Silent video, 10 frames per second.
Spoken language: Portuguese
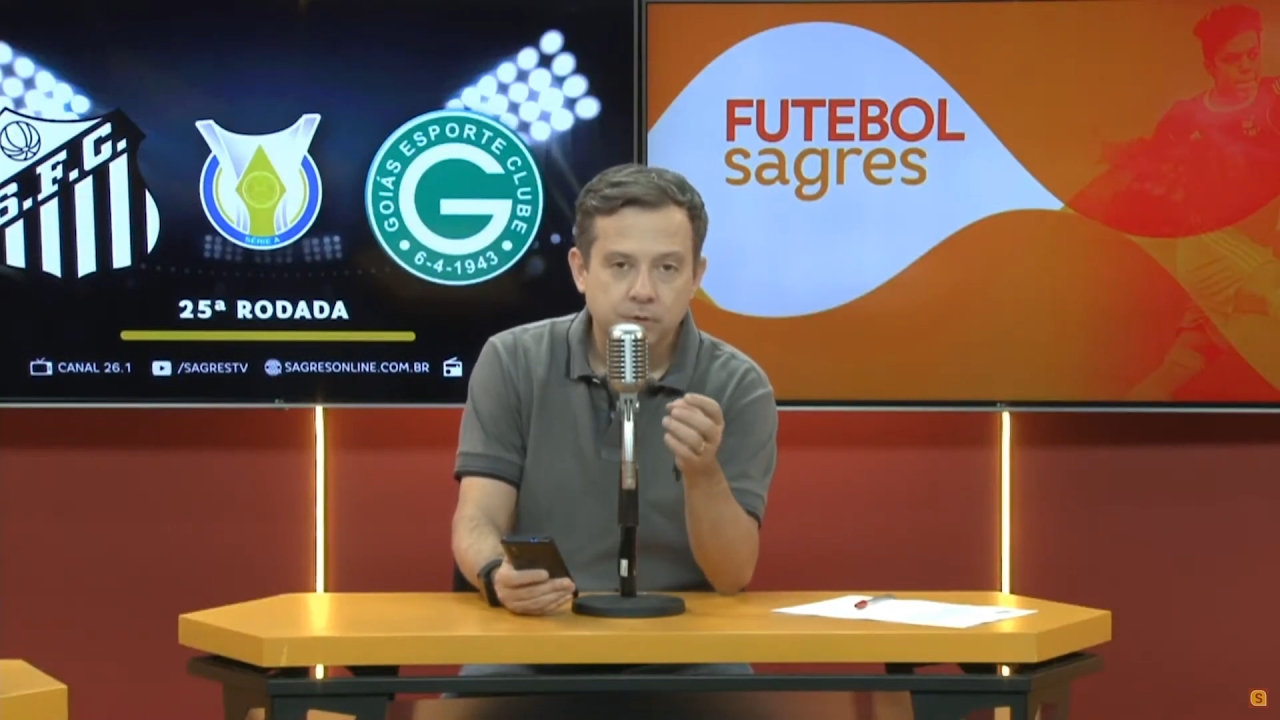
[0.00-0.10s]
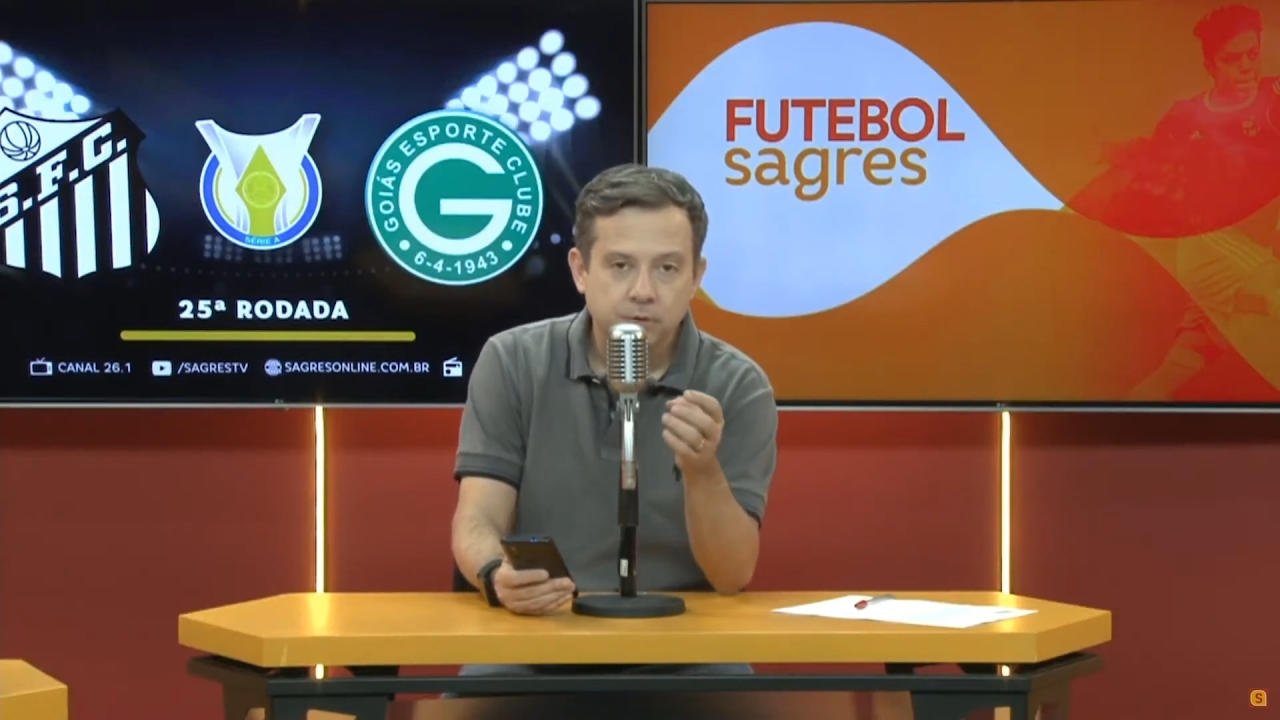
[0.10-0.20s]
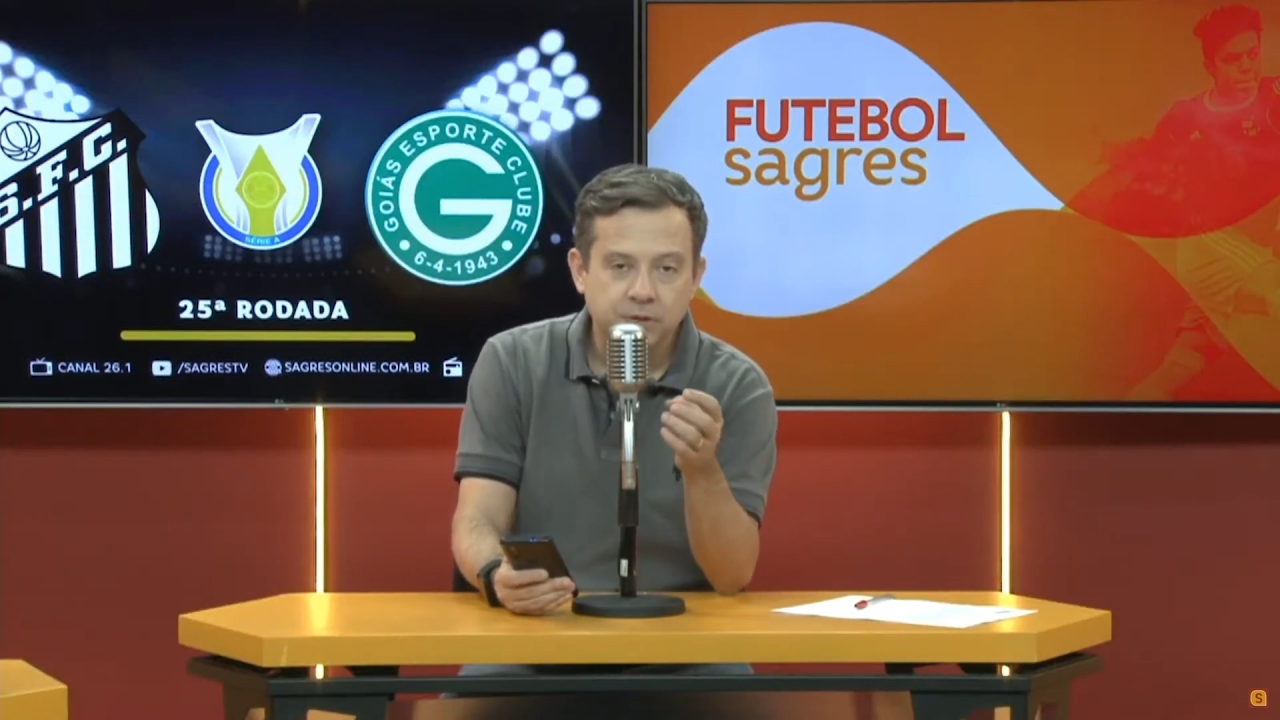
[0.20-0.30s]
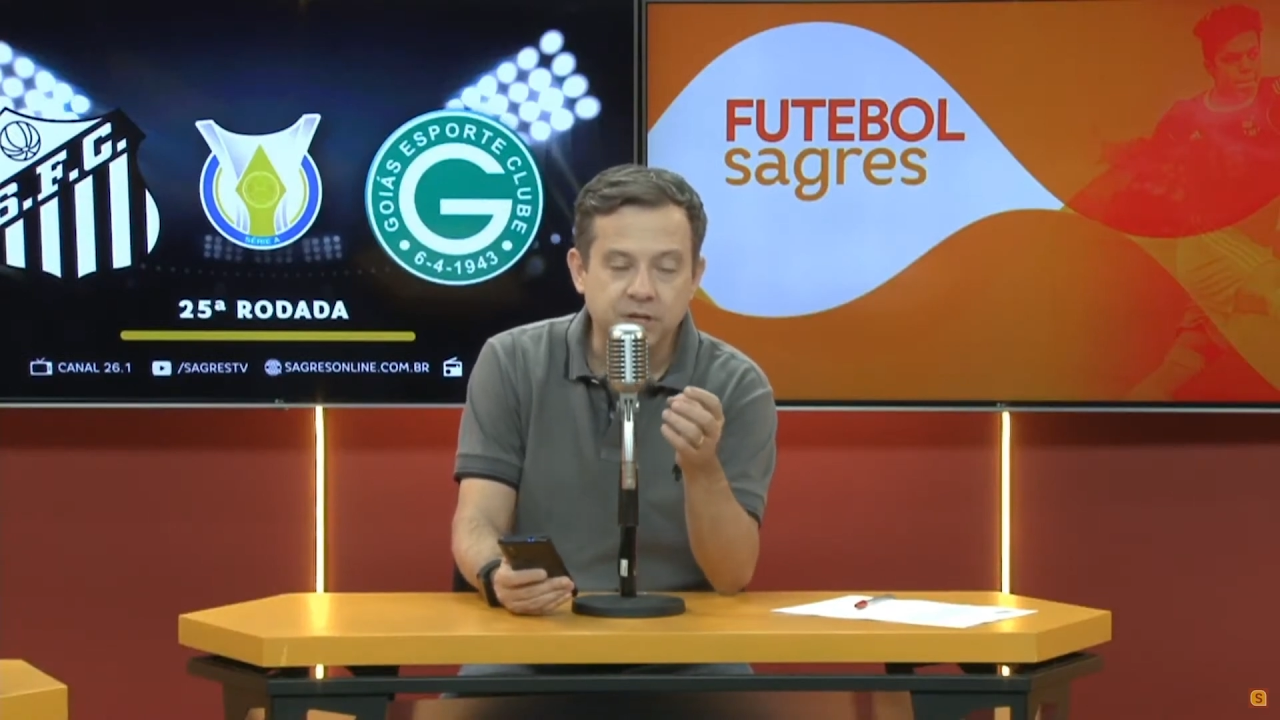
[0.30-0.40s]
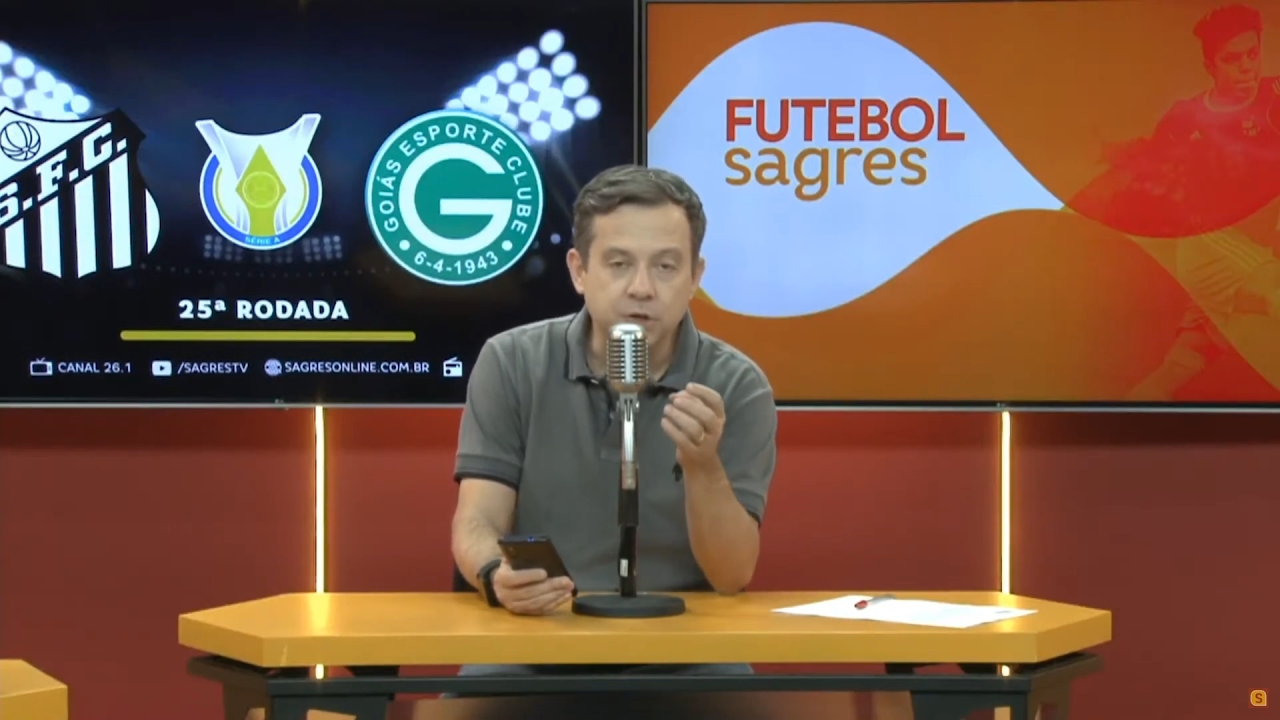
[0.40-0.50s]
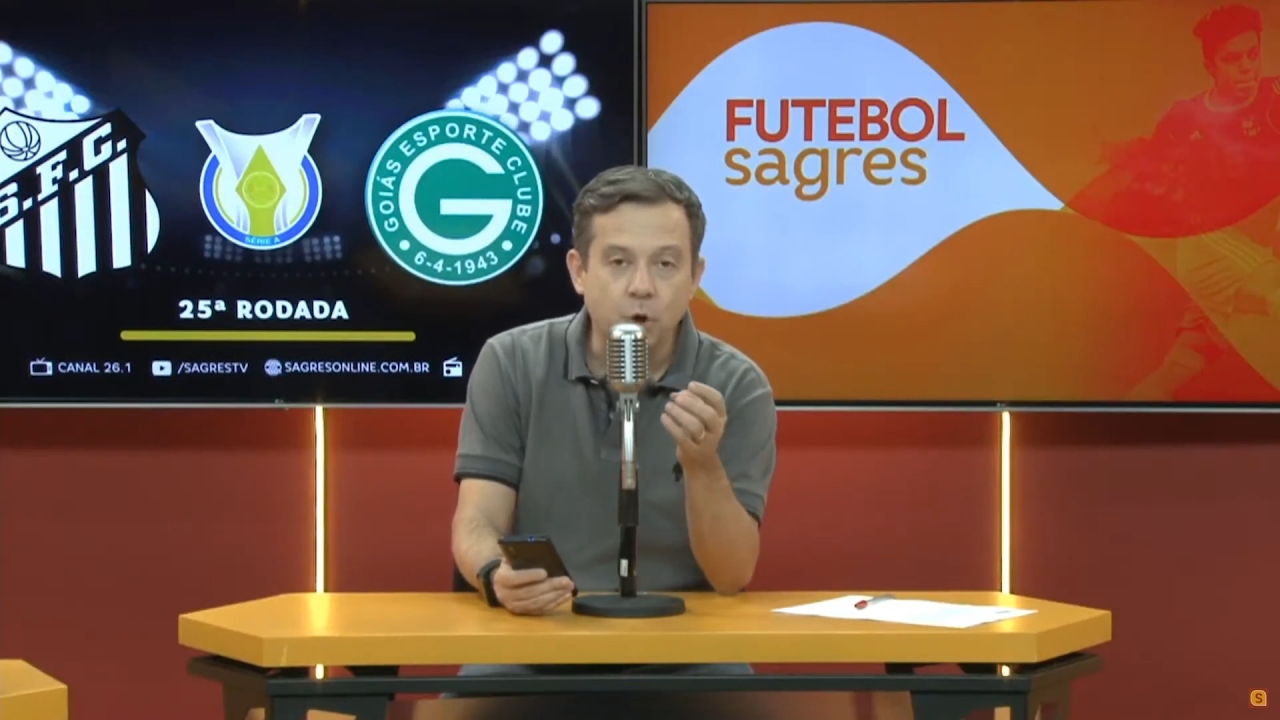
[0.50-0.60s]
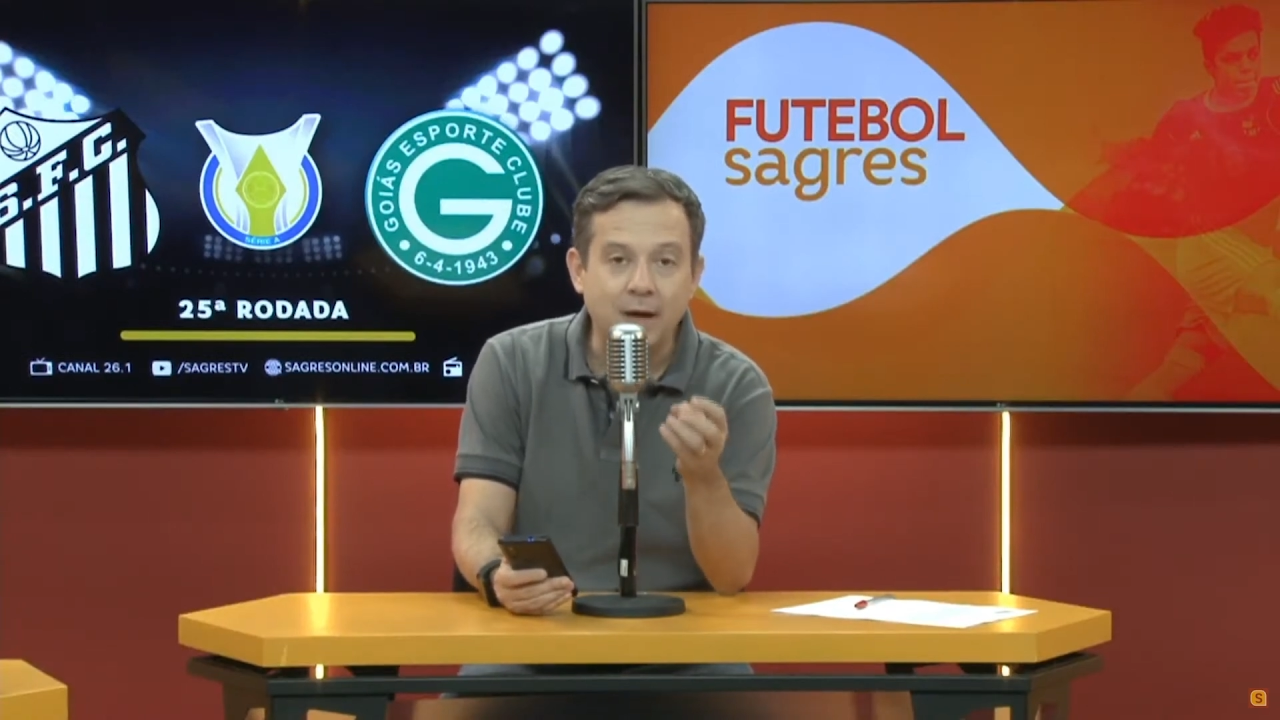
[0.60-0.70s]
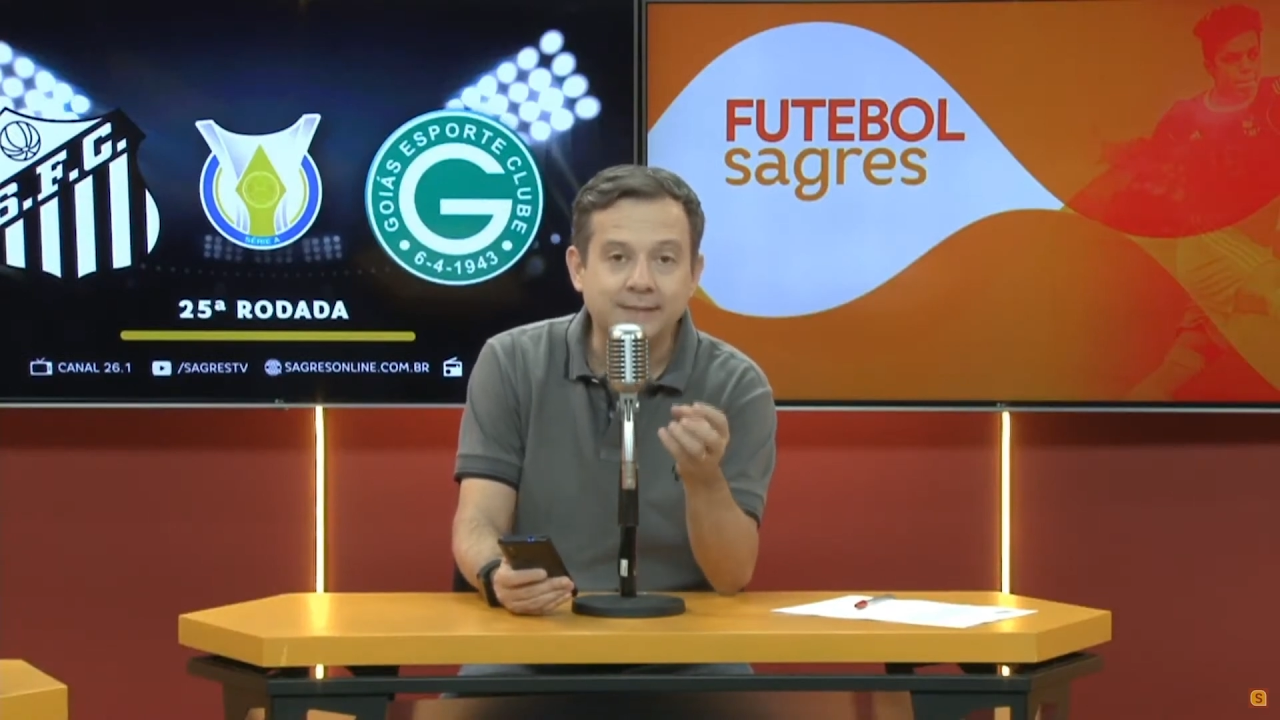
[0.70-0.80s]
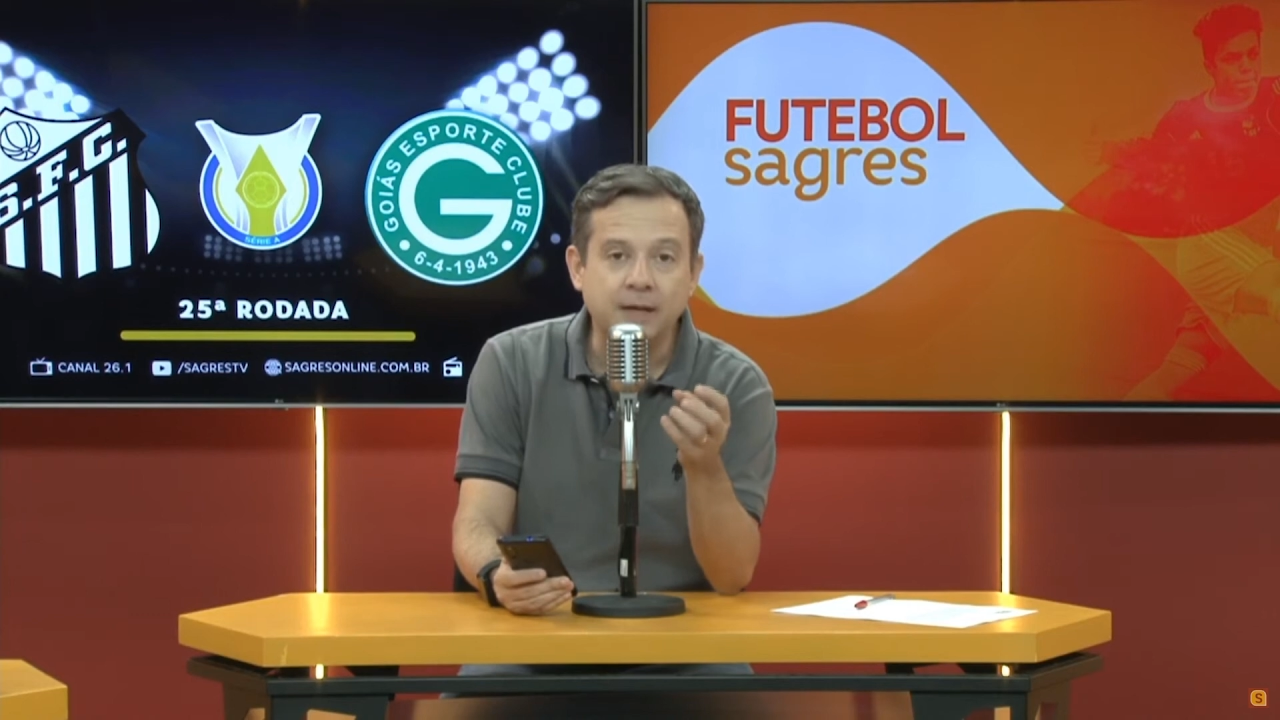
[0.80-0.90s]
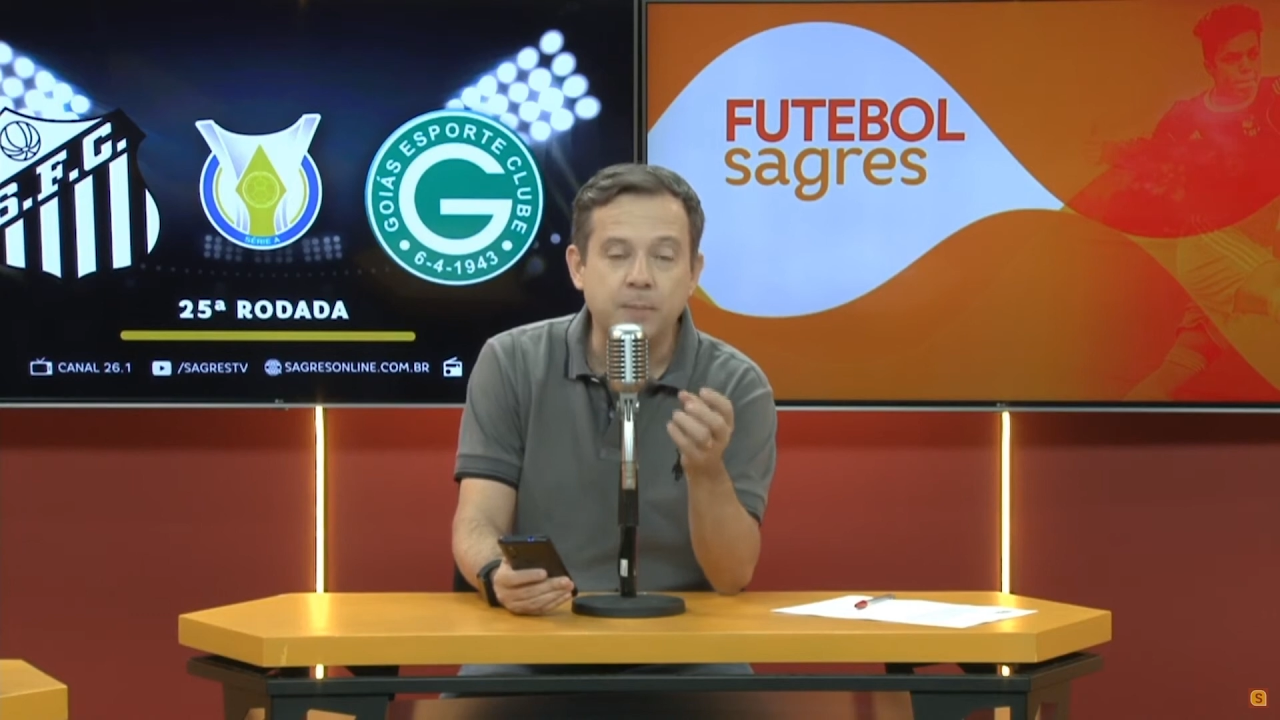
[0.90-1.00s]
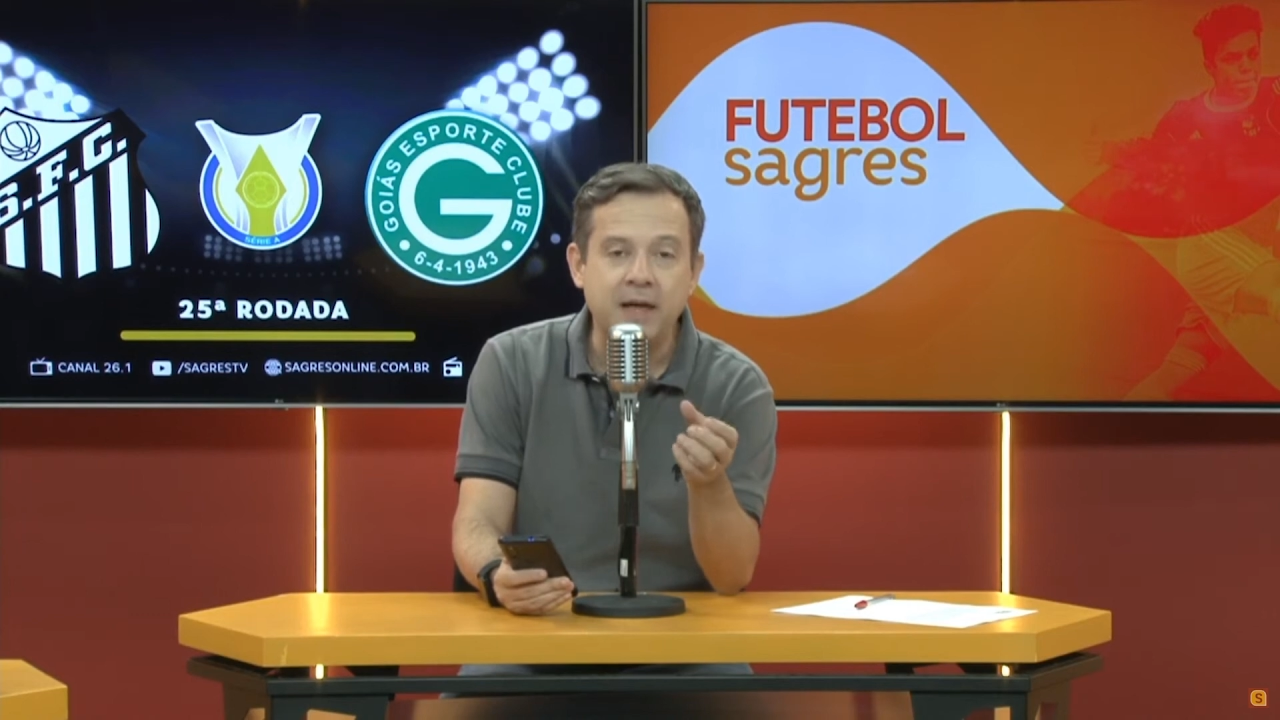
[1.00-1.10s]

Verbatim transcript: Que nota